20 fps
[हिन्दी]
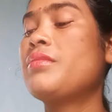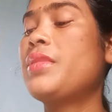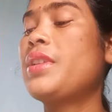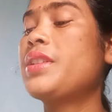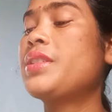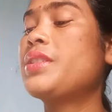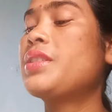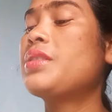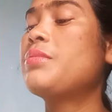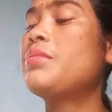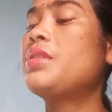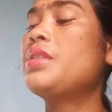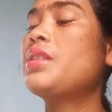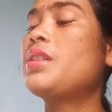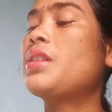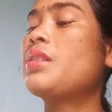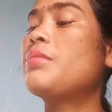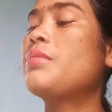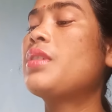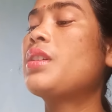वैसे भी
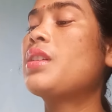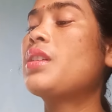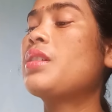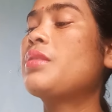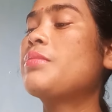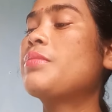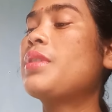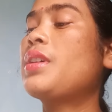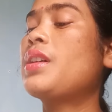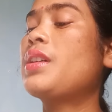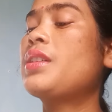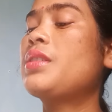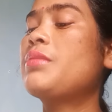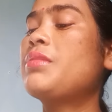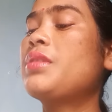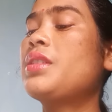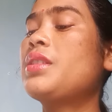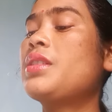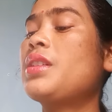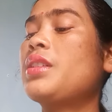हर बार हम पहाड़ी
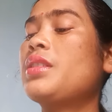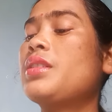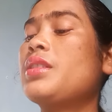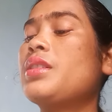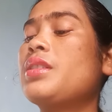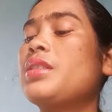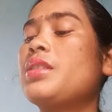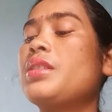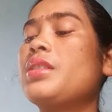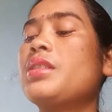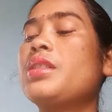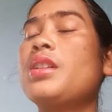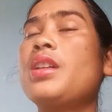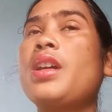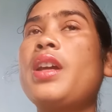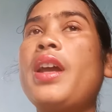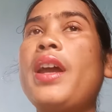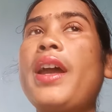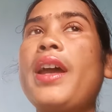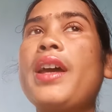में ही जाते हैं
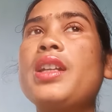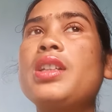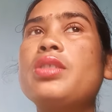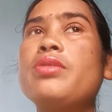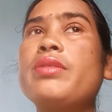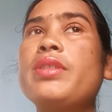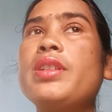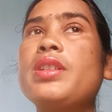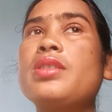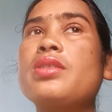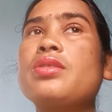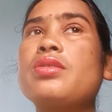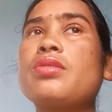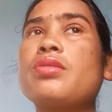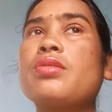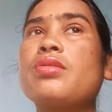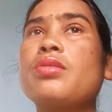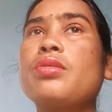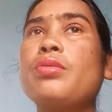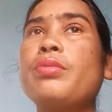एनी वेज
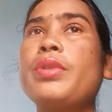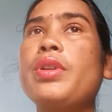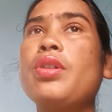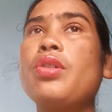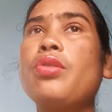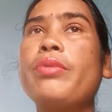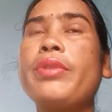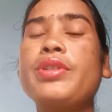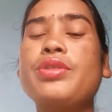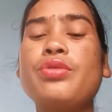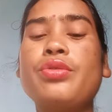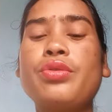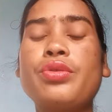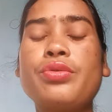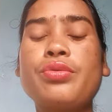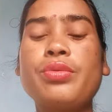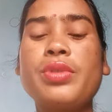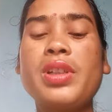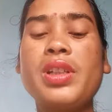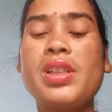वी ऑलवेज गो
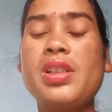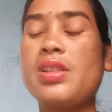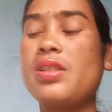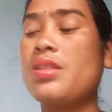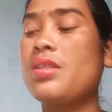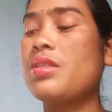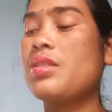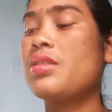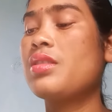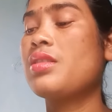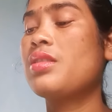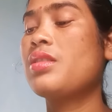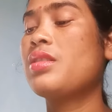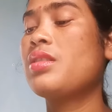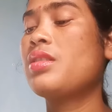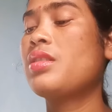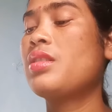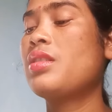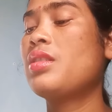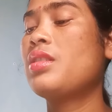टू हिल्स
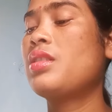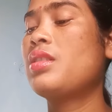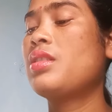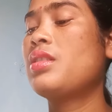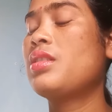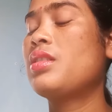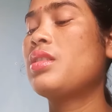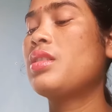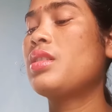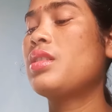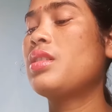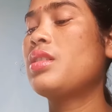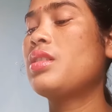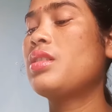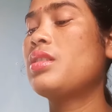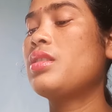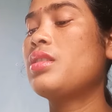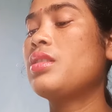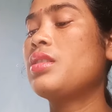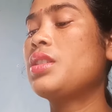
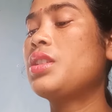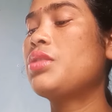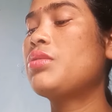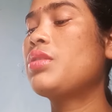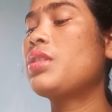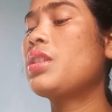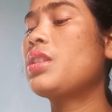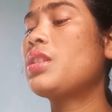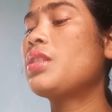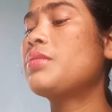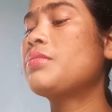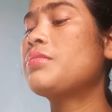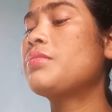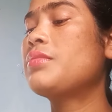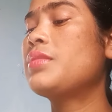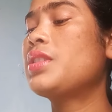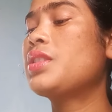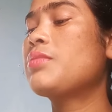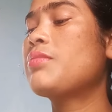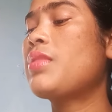क्यों ना हम
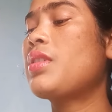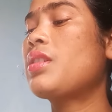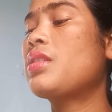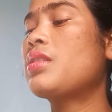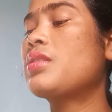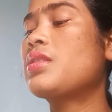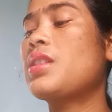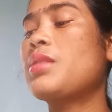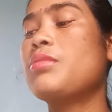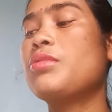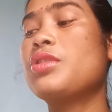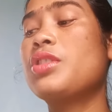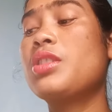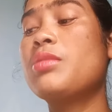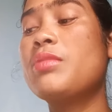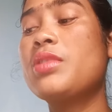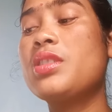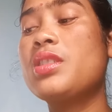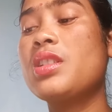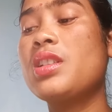इस बार समुद्र
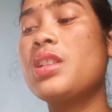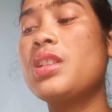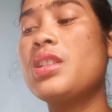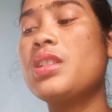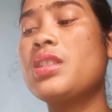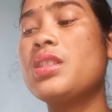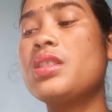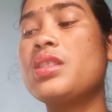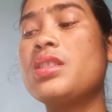में चले